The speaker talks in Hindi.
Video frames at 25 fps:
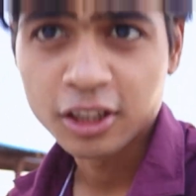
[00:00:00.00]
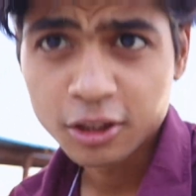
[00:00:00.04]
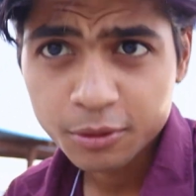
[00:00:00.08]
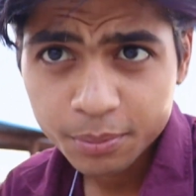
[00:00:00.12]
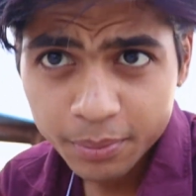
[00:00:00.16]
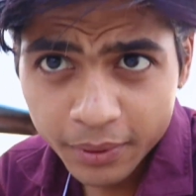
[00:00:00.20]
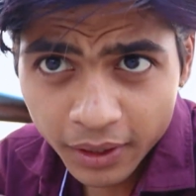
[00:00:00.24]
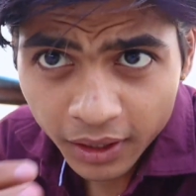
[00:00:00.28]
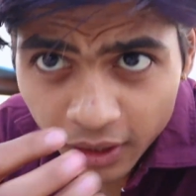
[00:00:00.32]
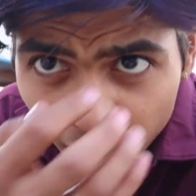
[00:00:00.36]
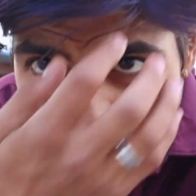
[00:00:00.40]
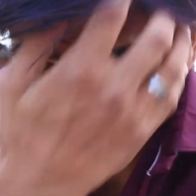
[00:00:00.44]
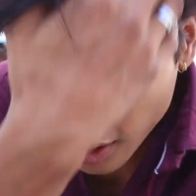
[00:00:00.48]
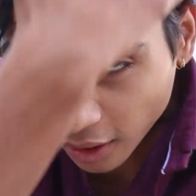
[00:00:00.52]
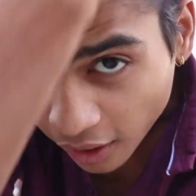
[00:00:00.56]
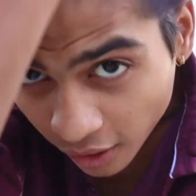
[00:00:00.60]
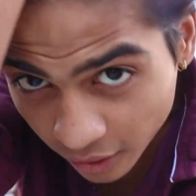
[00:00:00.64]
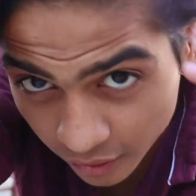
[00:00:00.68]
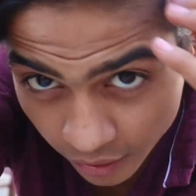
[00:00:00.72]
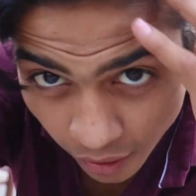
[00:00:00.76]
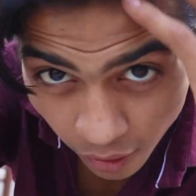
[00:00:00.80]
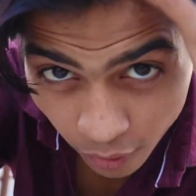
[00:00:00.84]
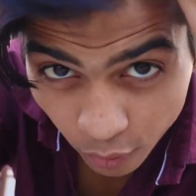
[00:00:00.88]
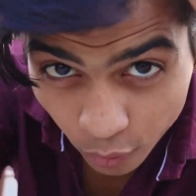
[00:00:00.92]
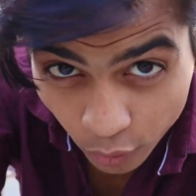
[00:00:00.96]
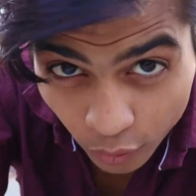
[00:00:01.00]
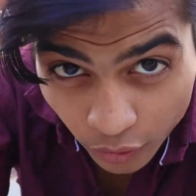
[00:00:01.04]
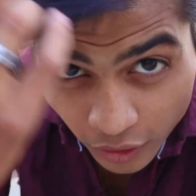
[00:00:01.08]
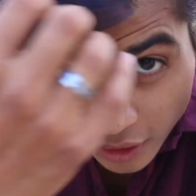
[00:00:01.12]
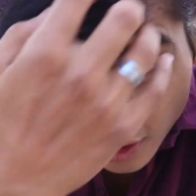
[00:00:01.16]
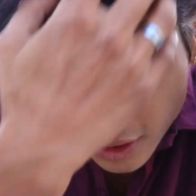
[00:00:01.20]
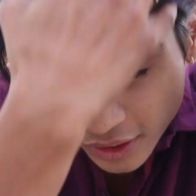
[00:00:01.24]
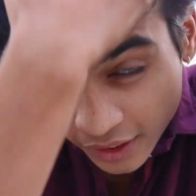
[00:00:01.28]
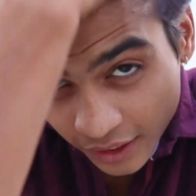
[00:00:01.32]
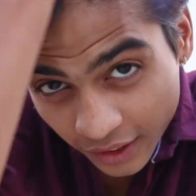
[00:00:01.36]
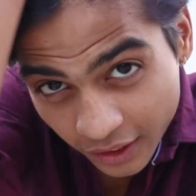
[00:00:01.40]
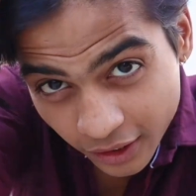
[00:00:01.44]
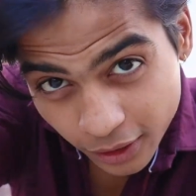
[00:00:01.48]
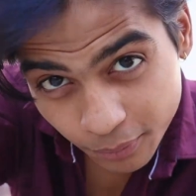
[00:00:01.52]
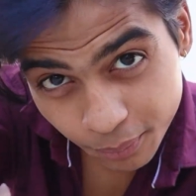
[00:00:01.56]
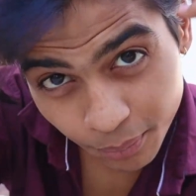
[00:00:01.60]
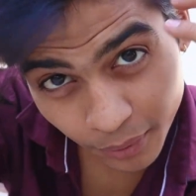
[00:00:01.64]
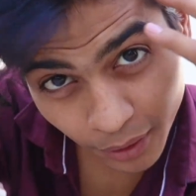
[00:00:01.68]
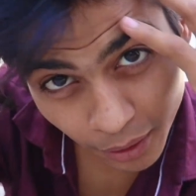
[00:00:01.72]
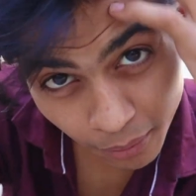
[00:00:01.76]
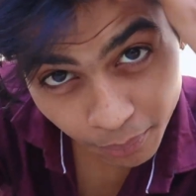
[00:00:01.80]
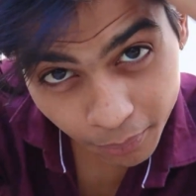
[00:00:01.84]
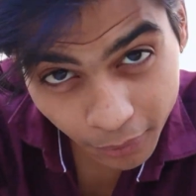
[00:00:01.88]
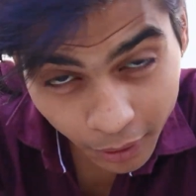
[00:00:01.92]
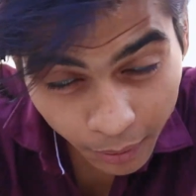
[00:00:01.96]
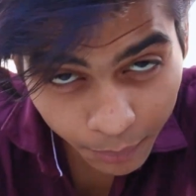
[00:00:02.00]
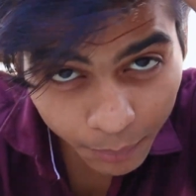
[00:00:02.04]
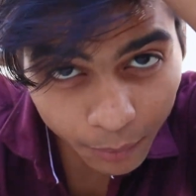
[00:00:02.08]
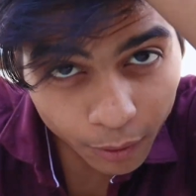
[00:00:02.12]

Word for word: छत पे डाउनलोड करने के लिए प्रीमियर